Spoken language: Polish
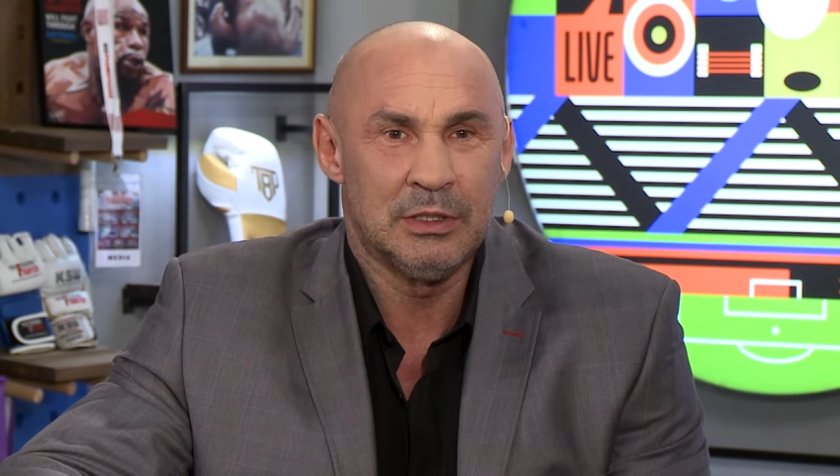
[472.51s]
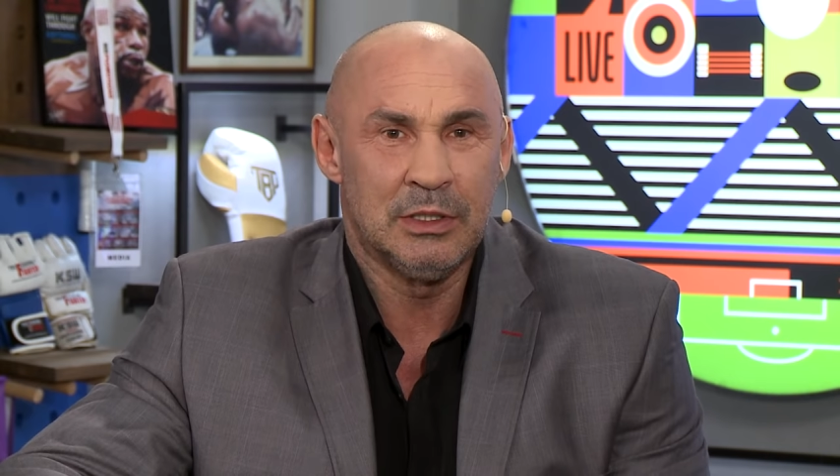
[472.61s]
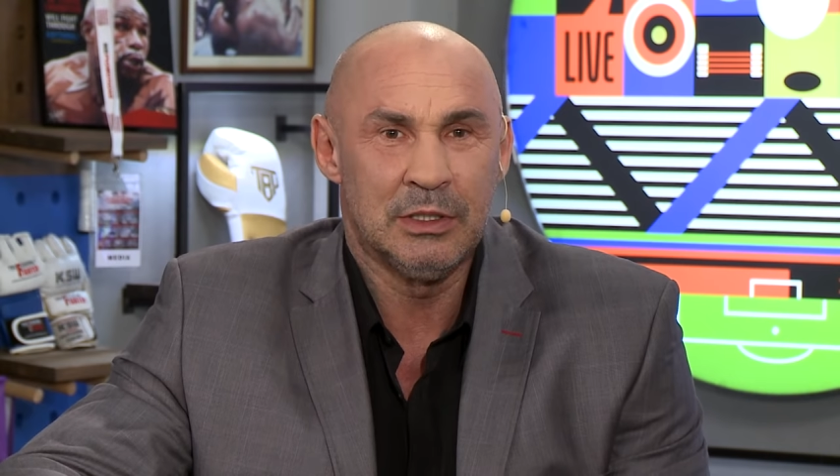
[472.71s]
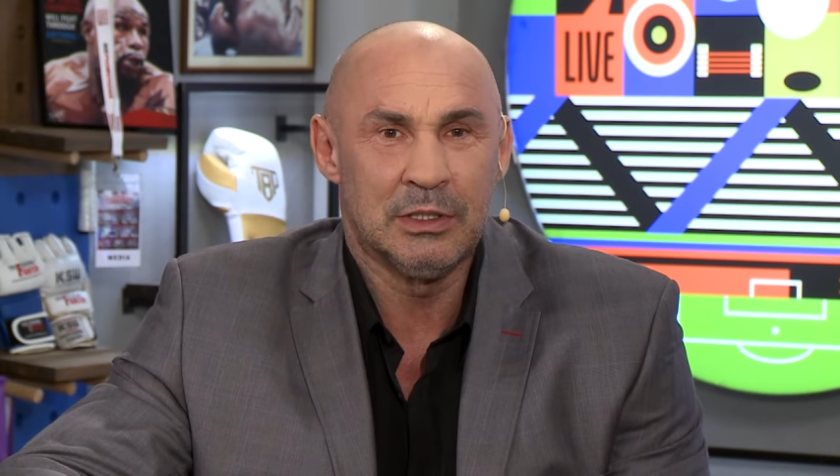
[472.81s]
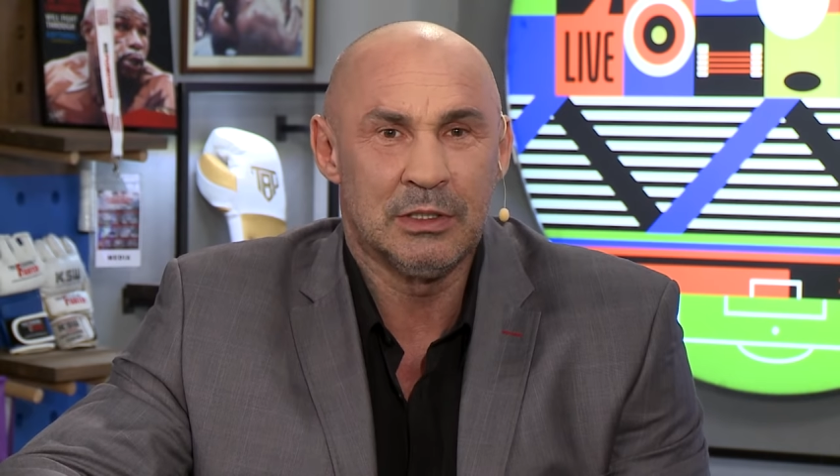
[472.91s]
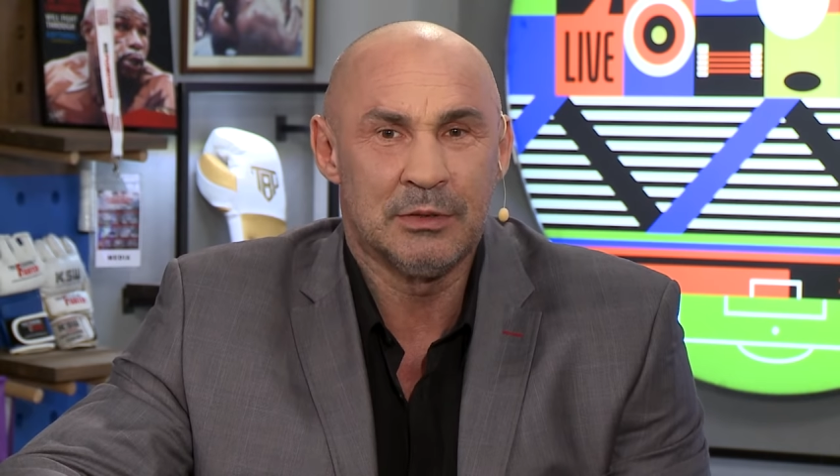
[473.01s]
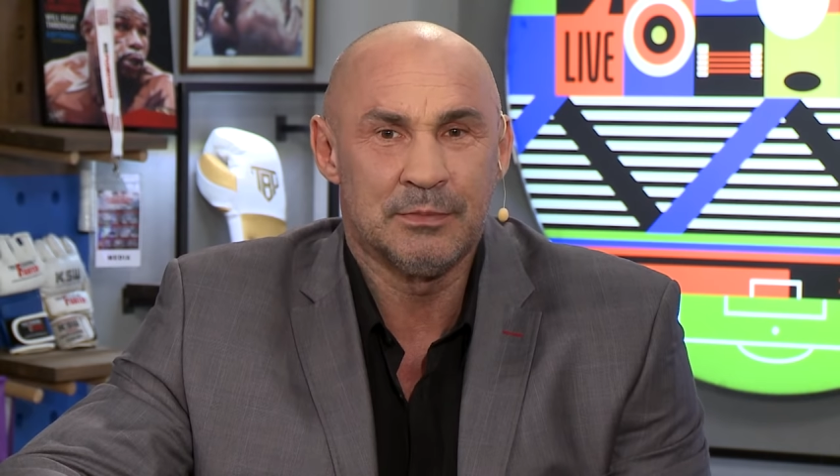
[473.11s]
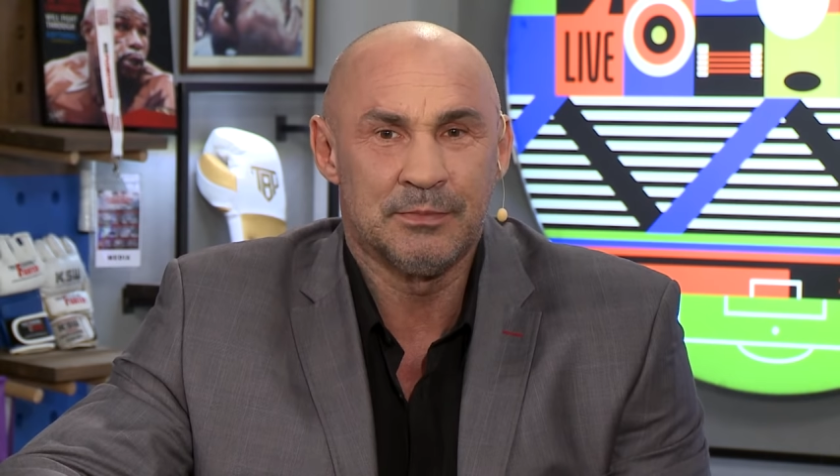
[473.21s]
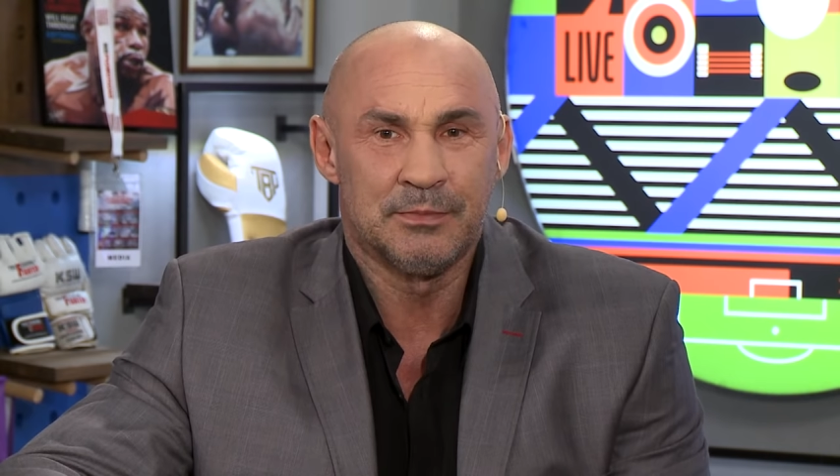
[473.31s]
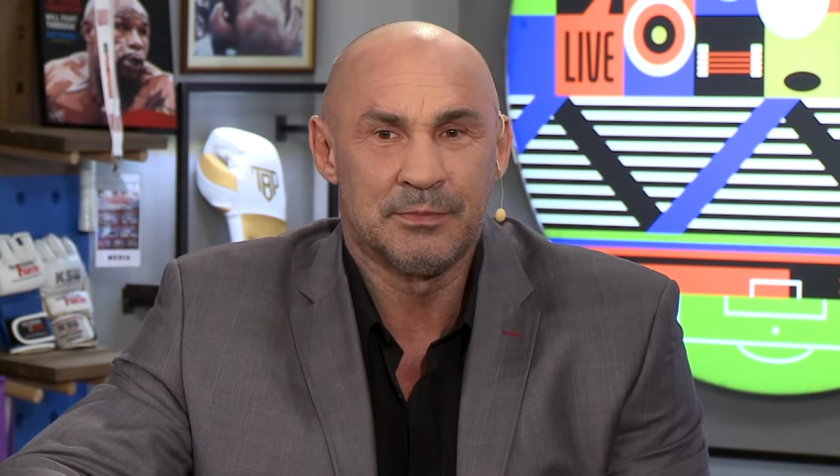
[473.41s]
Nie,
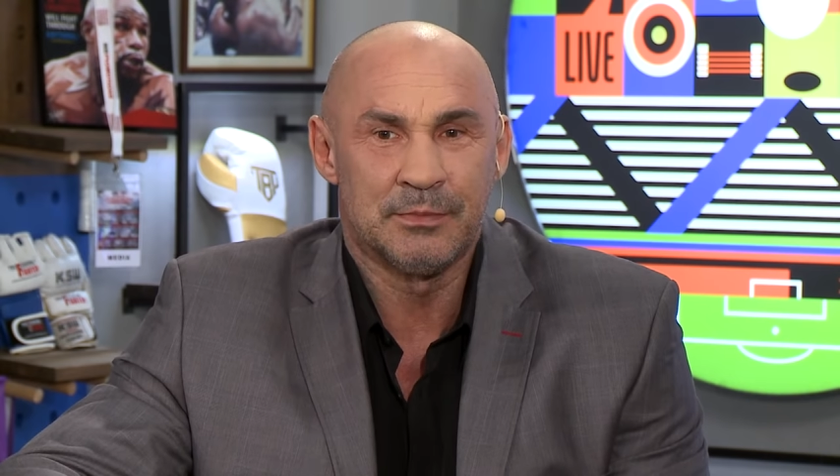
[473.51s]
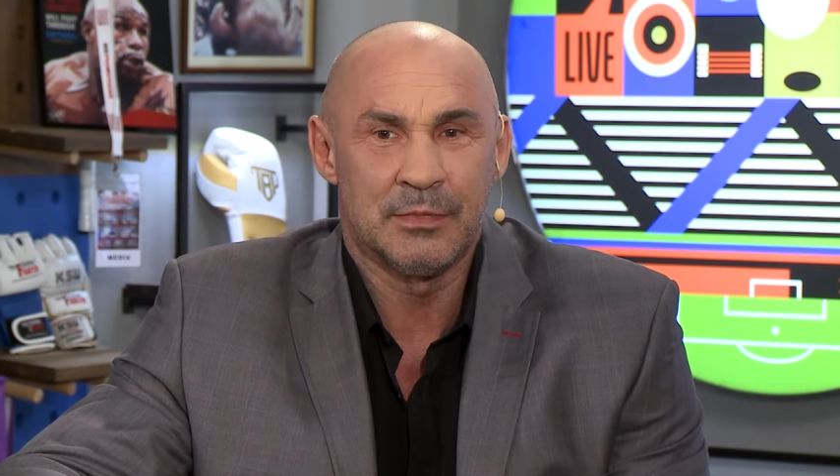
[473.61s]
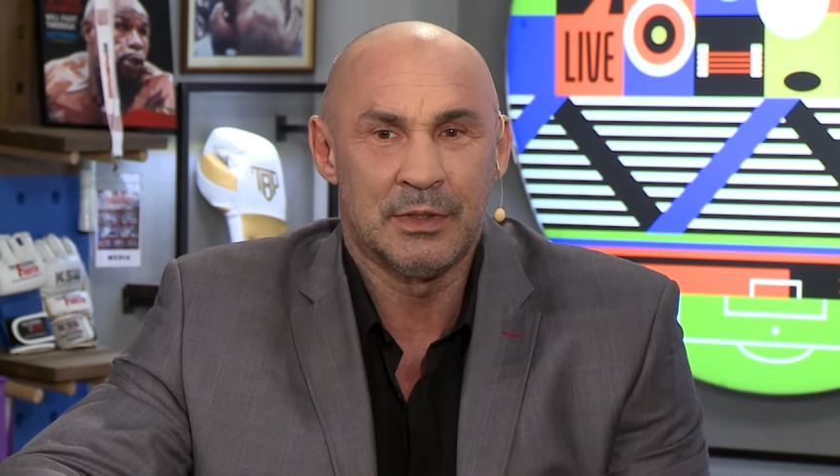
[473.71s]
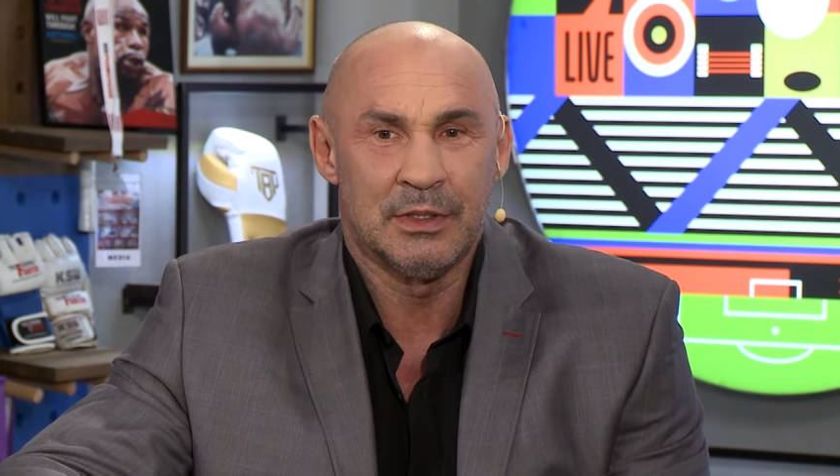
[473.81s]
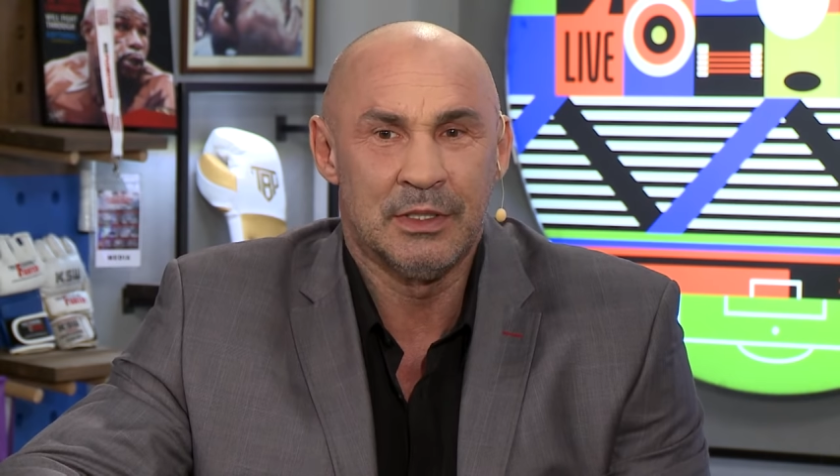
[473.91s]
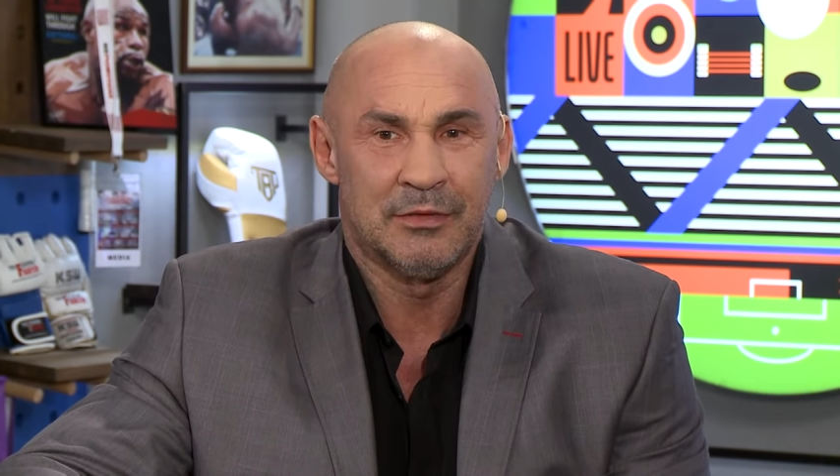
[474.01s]
mm,